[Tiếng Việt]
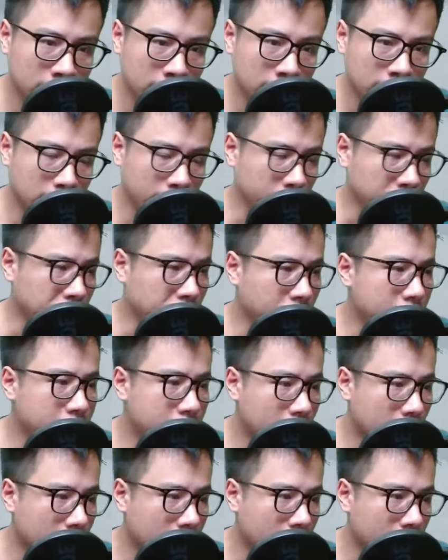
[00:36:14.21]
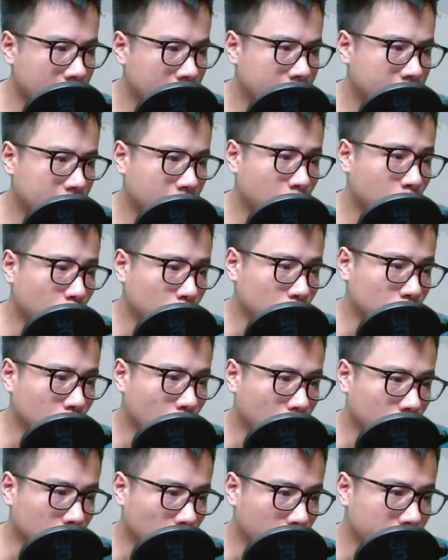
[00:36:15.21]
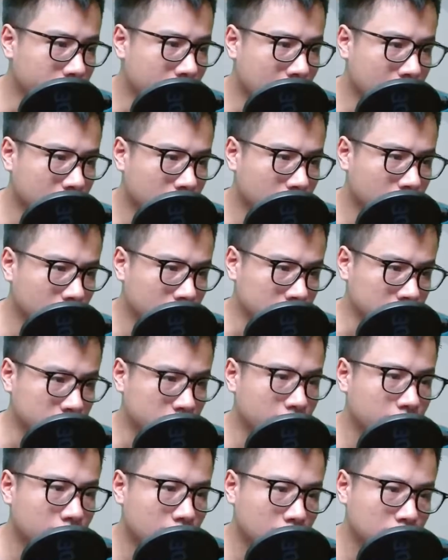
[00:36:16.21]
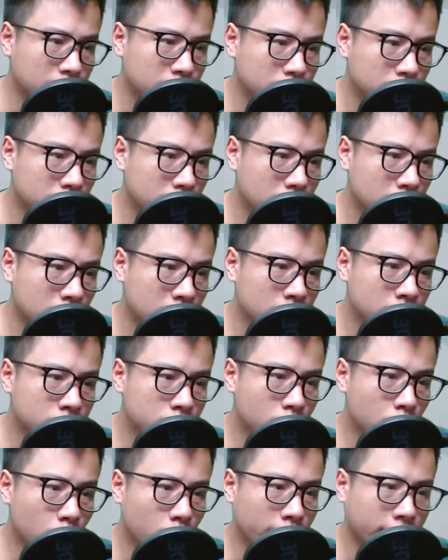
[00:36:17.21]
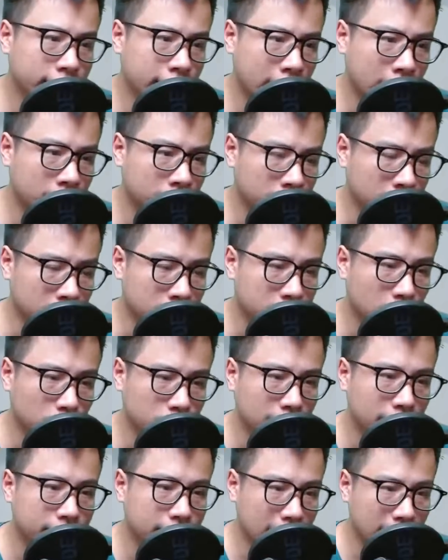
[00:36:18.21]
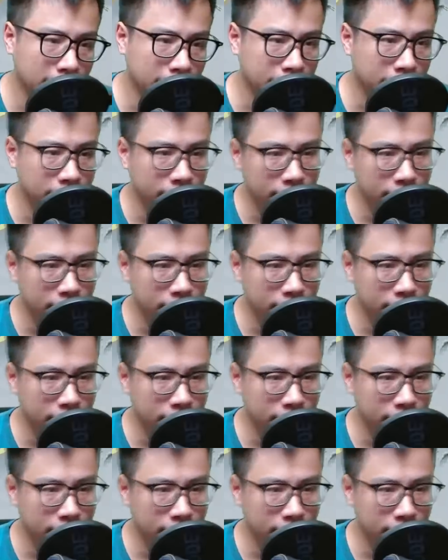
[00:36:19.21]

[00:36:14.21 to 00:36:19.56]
Ở phía xa là một ngọn núi đang lơ lửng trên không Xung quanh là vực sâu thăm thẳm